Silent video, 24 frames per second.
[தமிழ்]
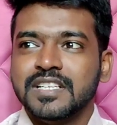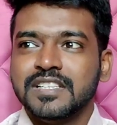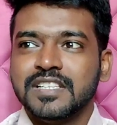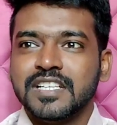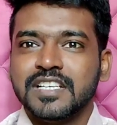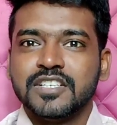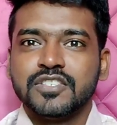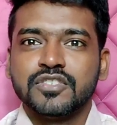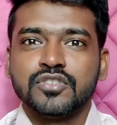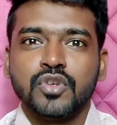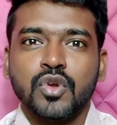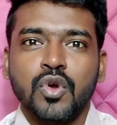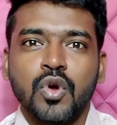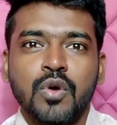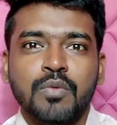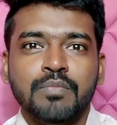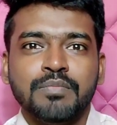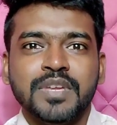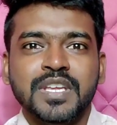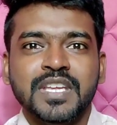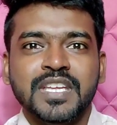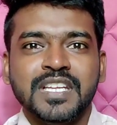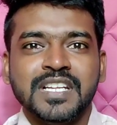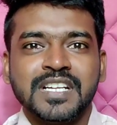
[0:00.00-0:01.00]
இந்த
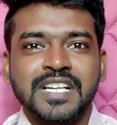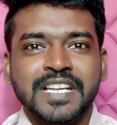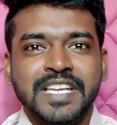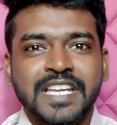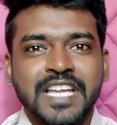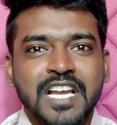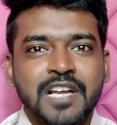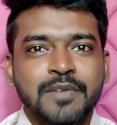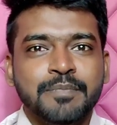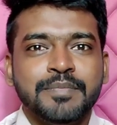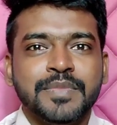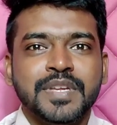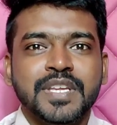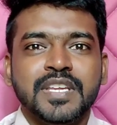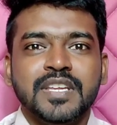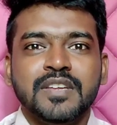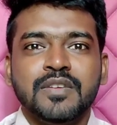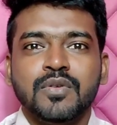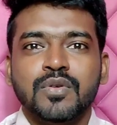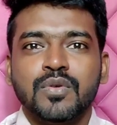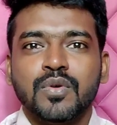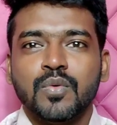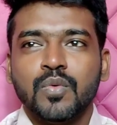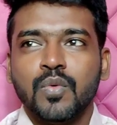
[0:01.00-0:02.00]
ஷோமி ரியல்மி
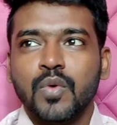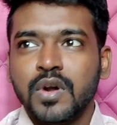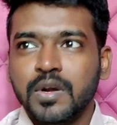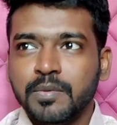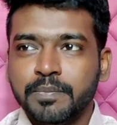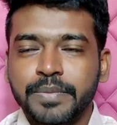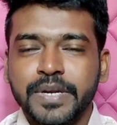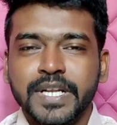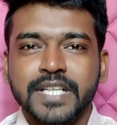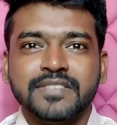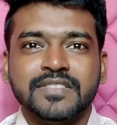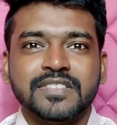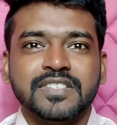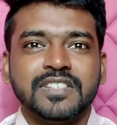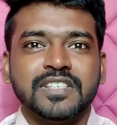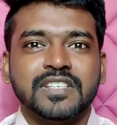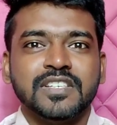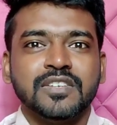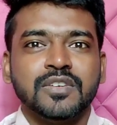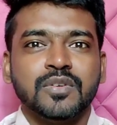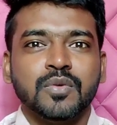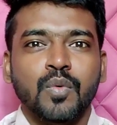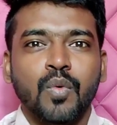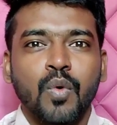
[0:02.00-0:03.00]
ஒன் ப்ளஸ்ஸு
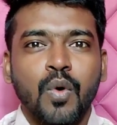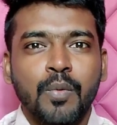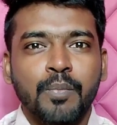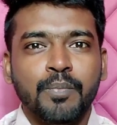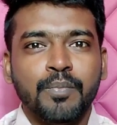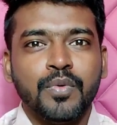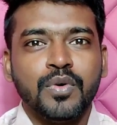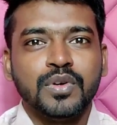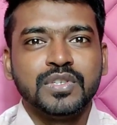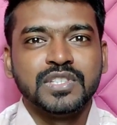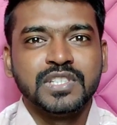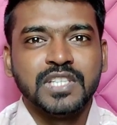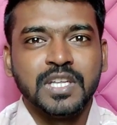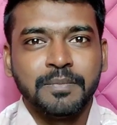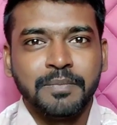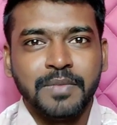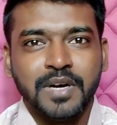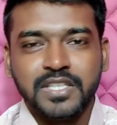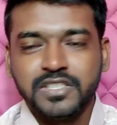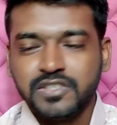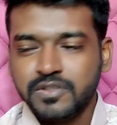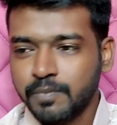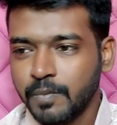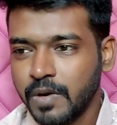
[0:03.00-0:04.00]
ஓப்போ இந்த
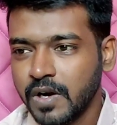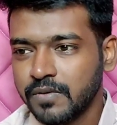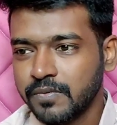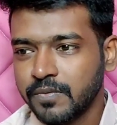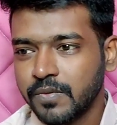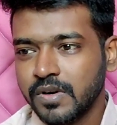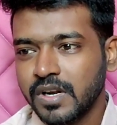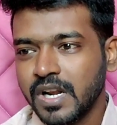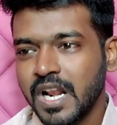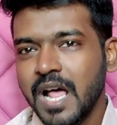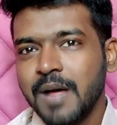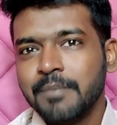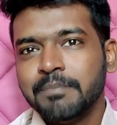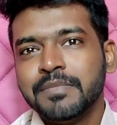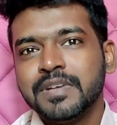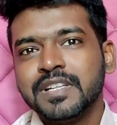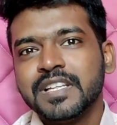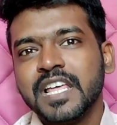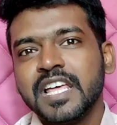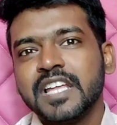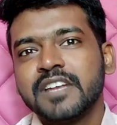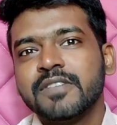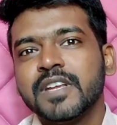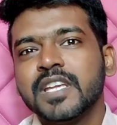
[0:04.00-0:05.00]
மாதிரி ஸ்மார்ட் ஃபோனெல்லாம்
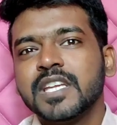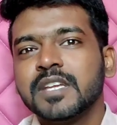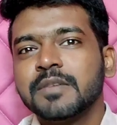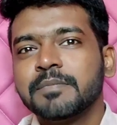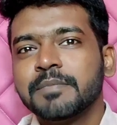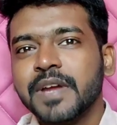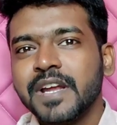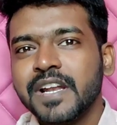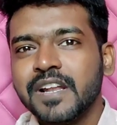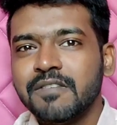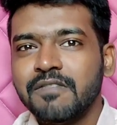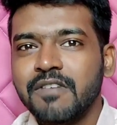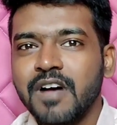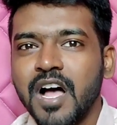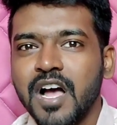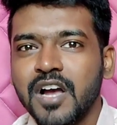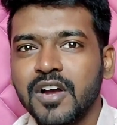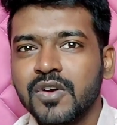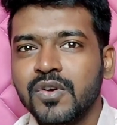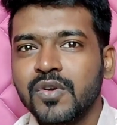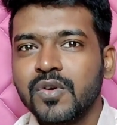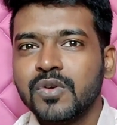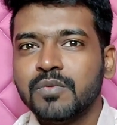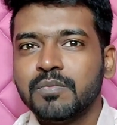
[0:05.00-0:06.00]
ஐம்பதாயிரம் ரூபாய்க்கு மேலே
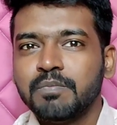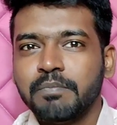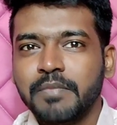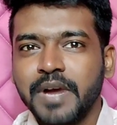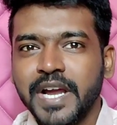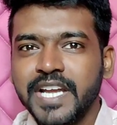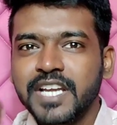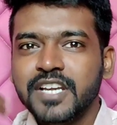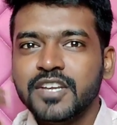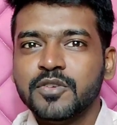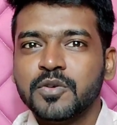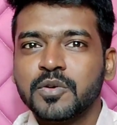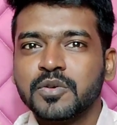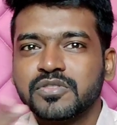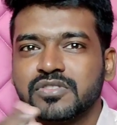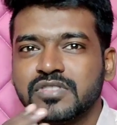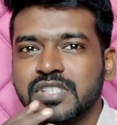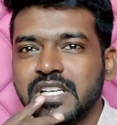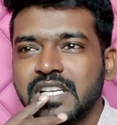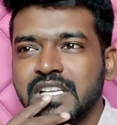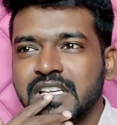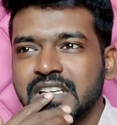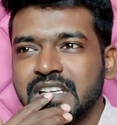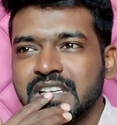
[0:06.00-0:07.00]
வாங்கணும்னு மைண்டு
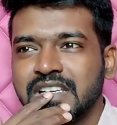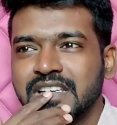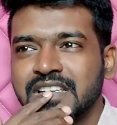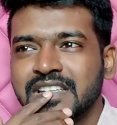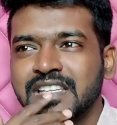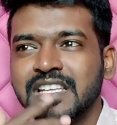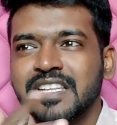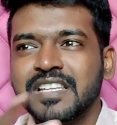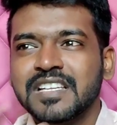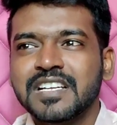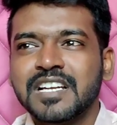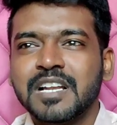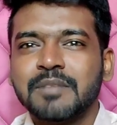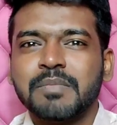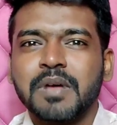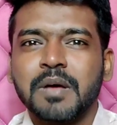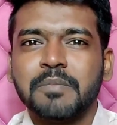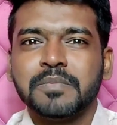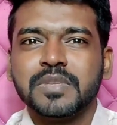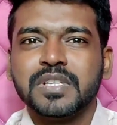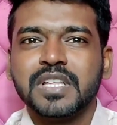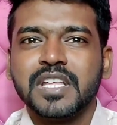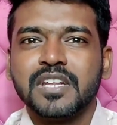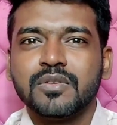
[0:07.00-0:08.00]
யோசிச்சாலே இது எதுக்கு நம்ம
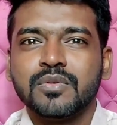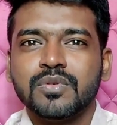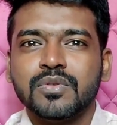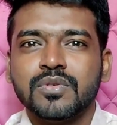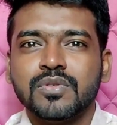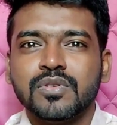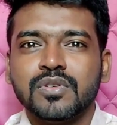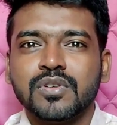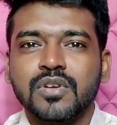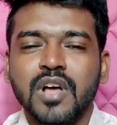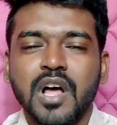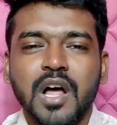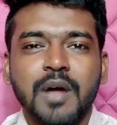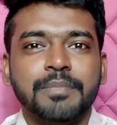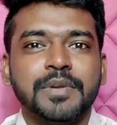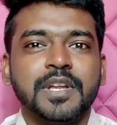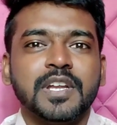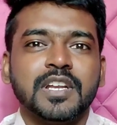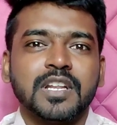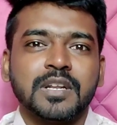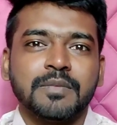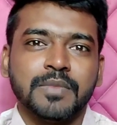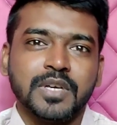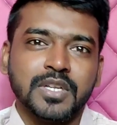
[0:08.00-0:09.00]
ஐம்பதாயிரம் கொடுக்கணும்
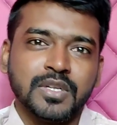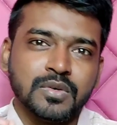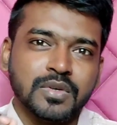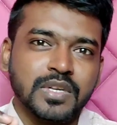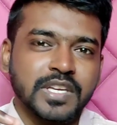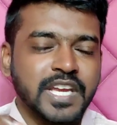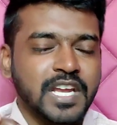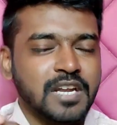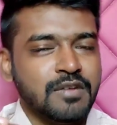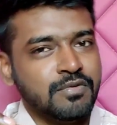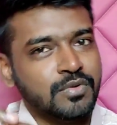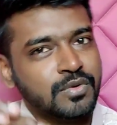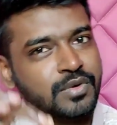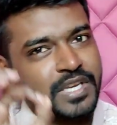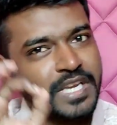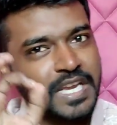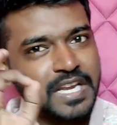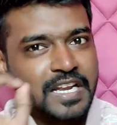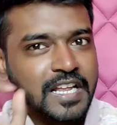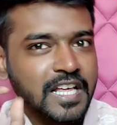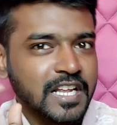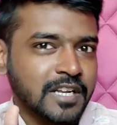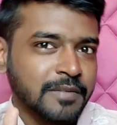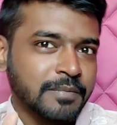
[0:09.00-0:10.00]
அப்படின்ற மாதிரி ஒரு கேள்விக்குறி
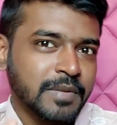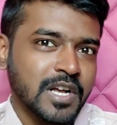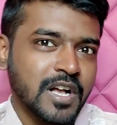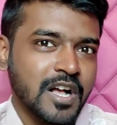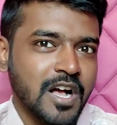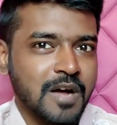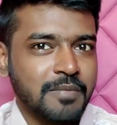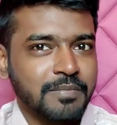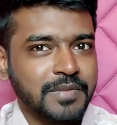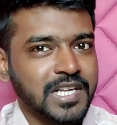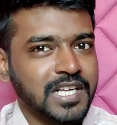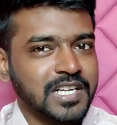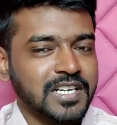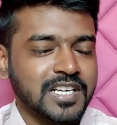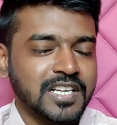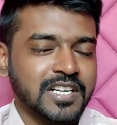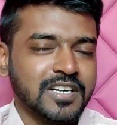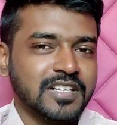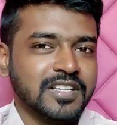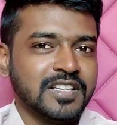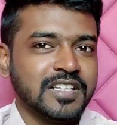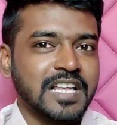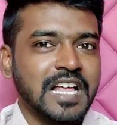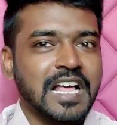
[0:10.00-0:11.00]
எல்லாருக்குமே காமனாக
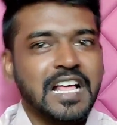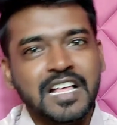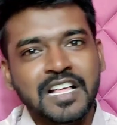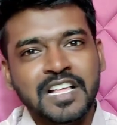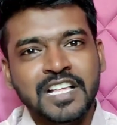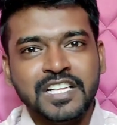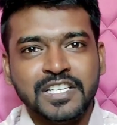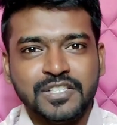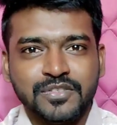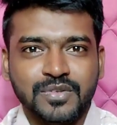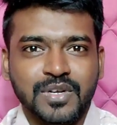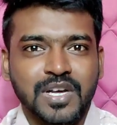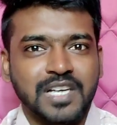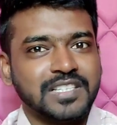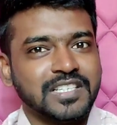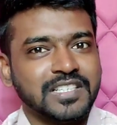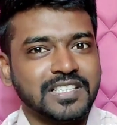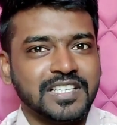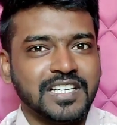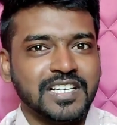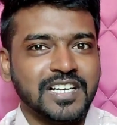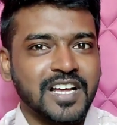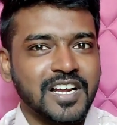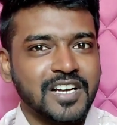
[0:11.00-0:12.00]
இருக்கிறது தான் ஸோ
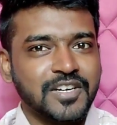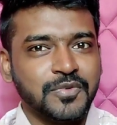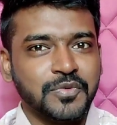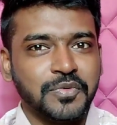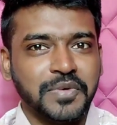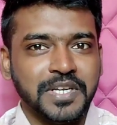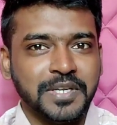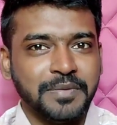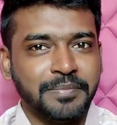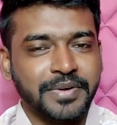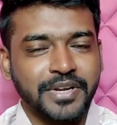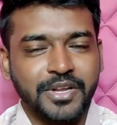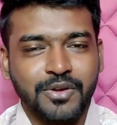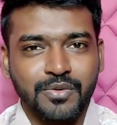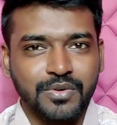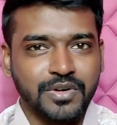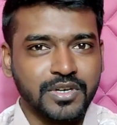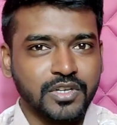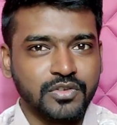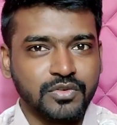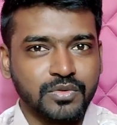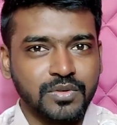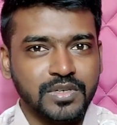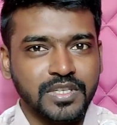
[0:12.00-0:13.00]
அதைத்தான் நானும் வெளிப்படையாக
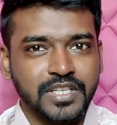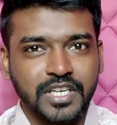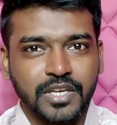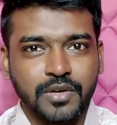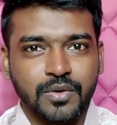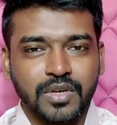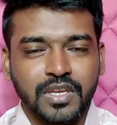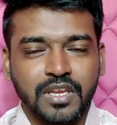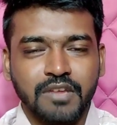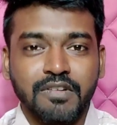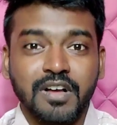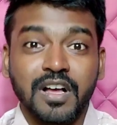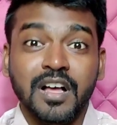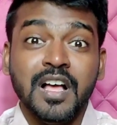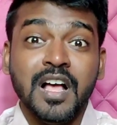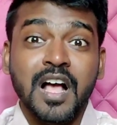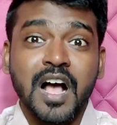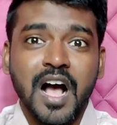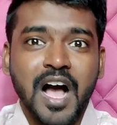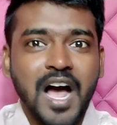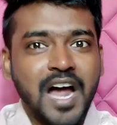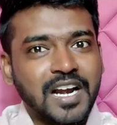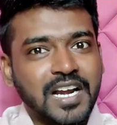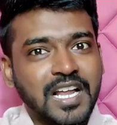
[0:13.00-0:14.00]
உங்கள்கிட்ட சொல்லியிருக்கேன் ஓகேவா
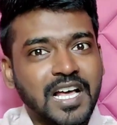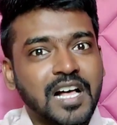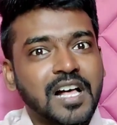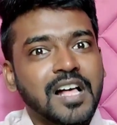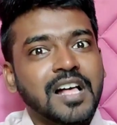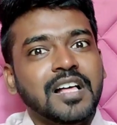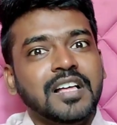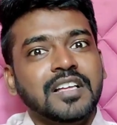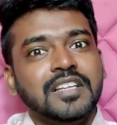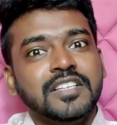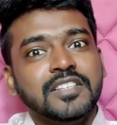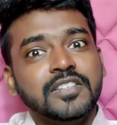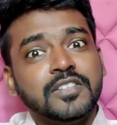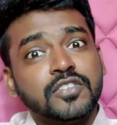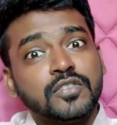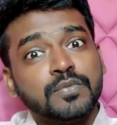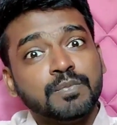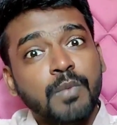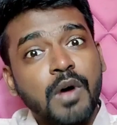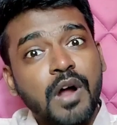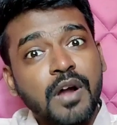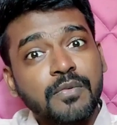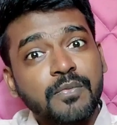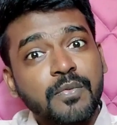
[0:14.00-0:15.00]
ஆனால் இந்த
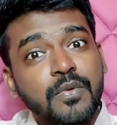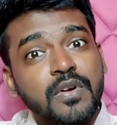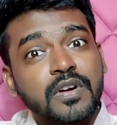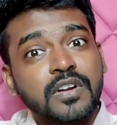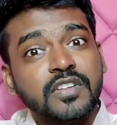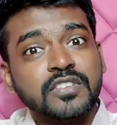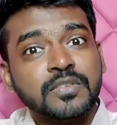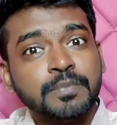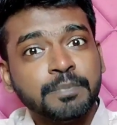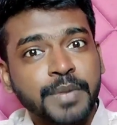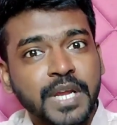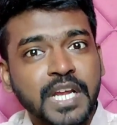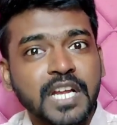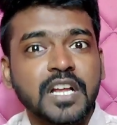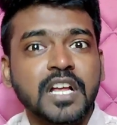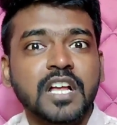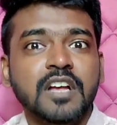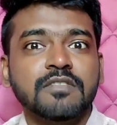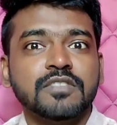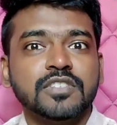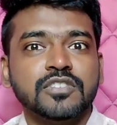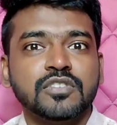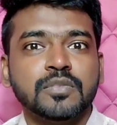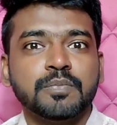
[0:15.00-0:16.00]
ஸ்மார்ட் ஃபோனோட
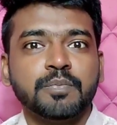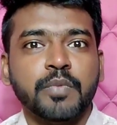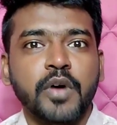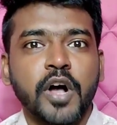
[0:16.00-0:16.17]
ஸ்பெக்கை வச்சு